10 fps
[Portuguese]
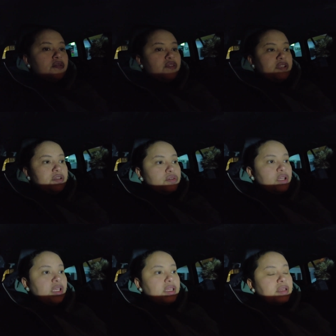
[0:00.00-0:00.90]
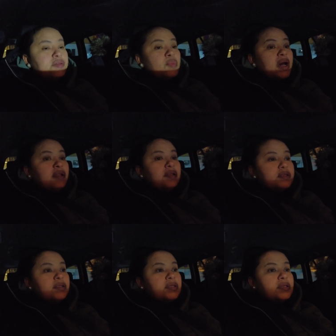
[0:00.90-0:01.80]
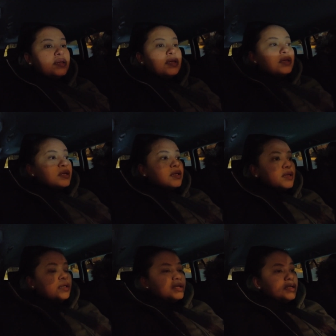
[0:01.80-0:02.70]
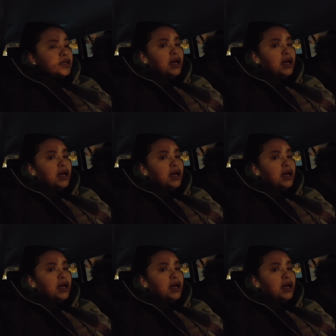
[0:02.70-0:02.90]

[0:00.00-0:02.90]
fazer o check-in das malas e